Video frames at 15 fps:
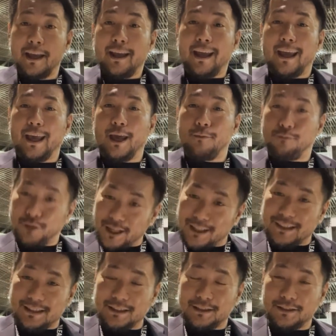えー、
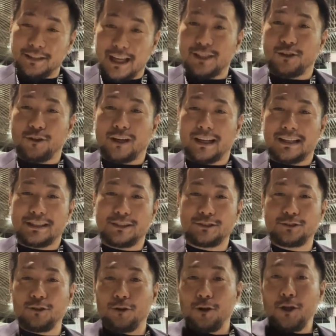ブレックスネーションからする
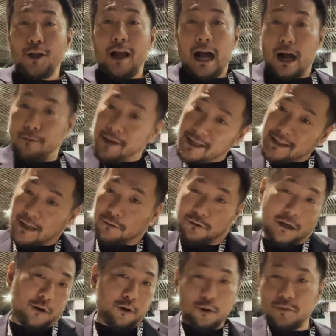とアウェーだろう
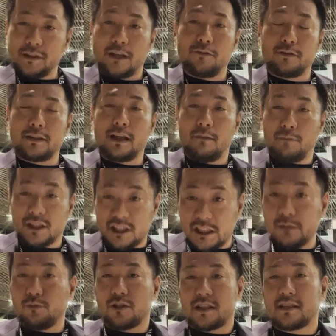がホームだろうか、まあ、
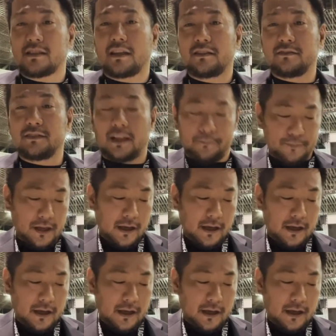チームを支えるんだ、